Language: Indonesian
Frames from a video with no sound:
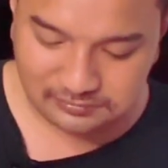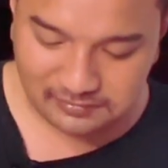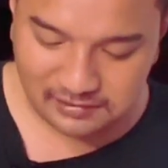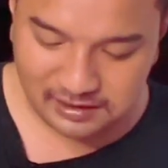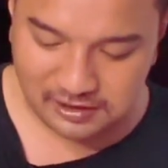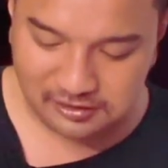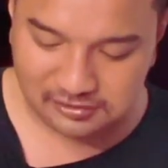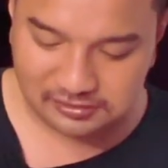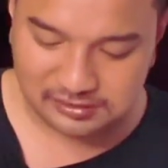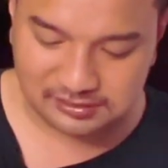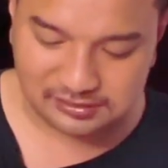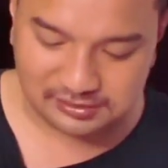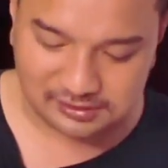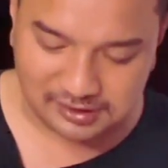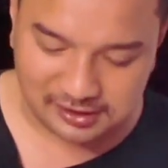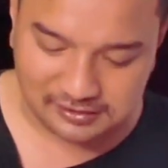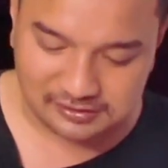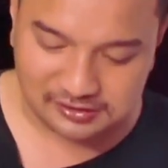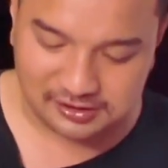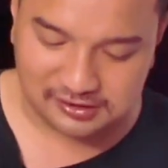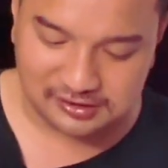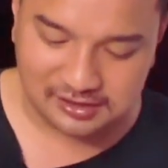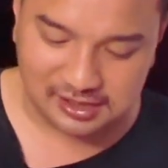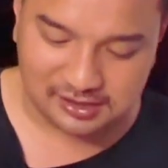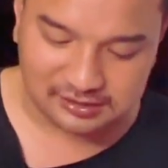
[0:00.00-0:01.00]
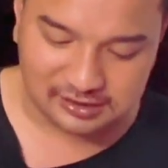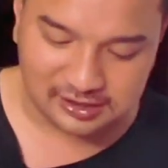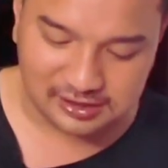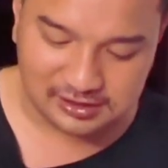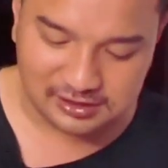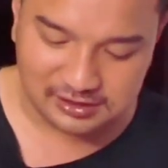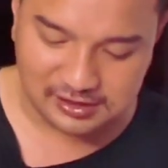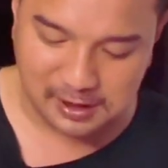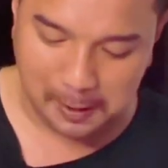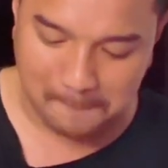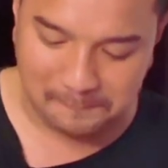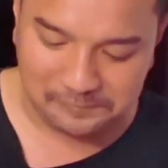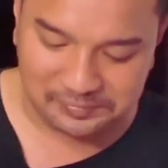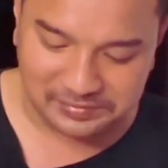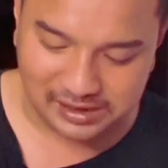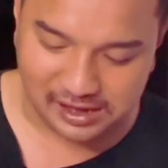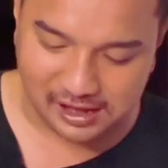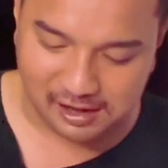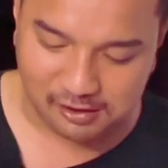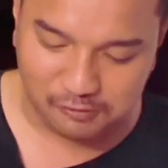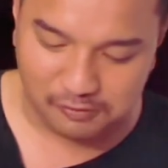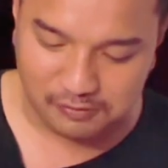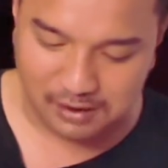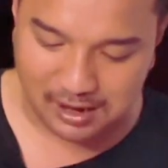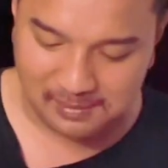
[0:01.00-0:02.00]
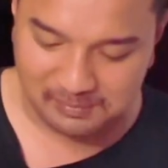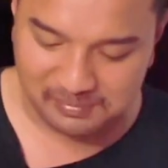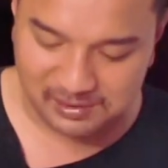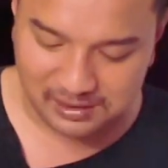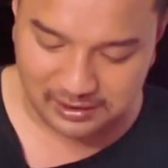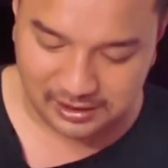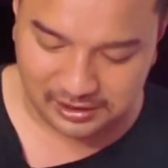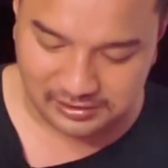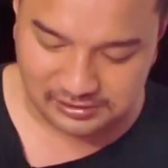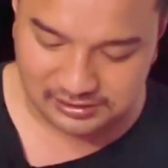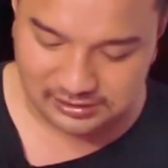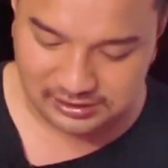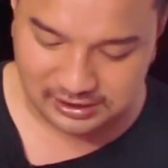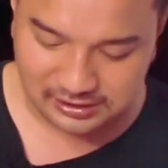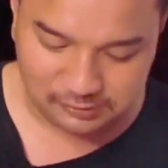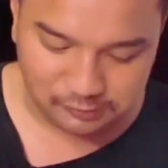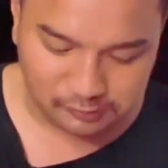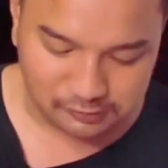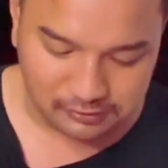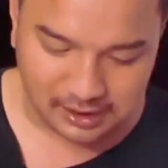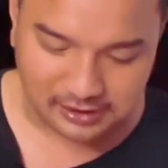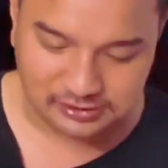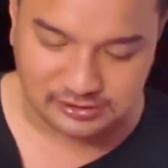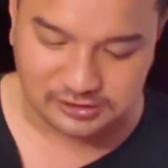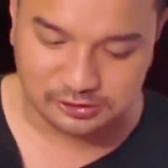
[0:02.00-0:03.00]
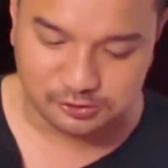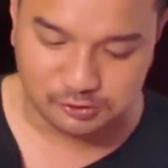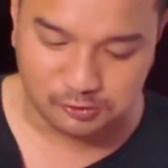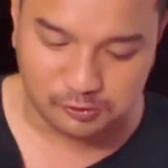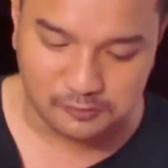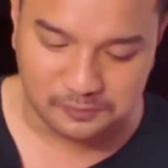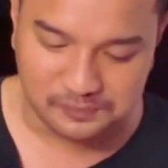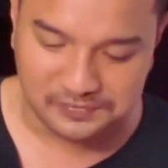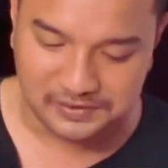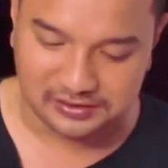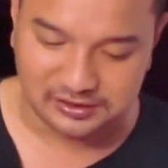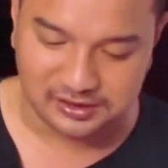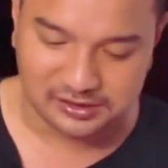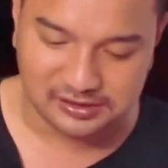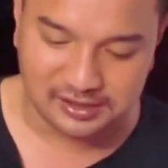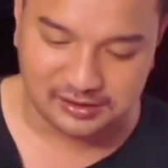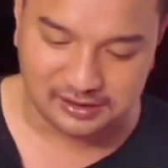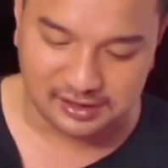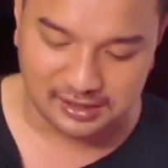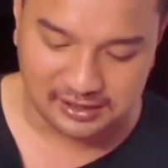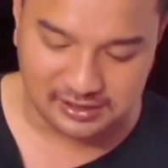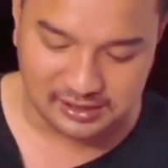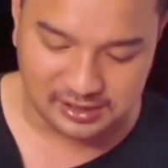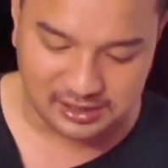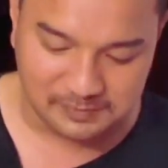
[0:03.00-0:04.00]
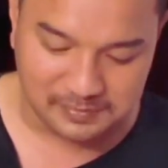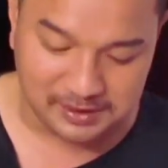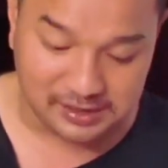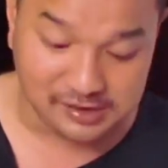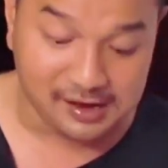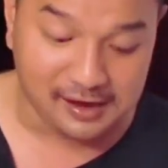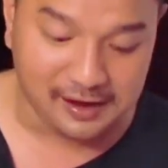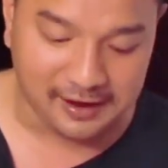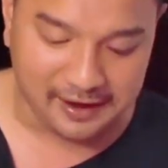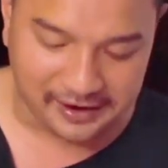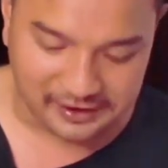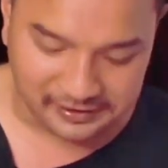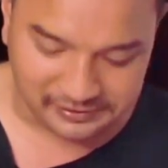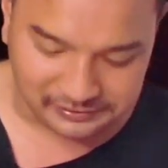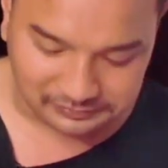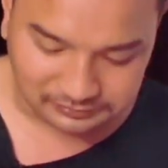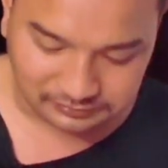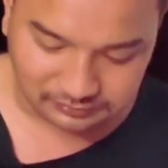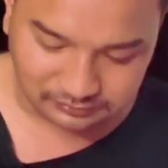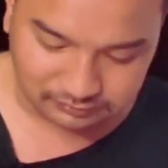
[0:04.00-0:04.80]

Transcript: Nyot, dan ternyata ini aku ambil nasinya itu nggak secukupnya ternyata ini kebanyakan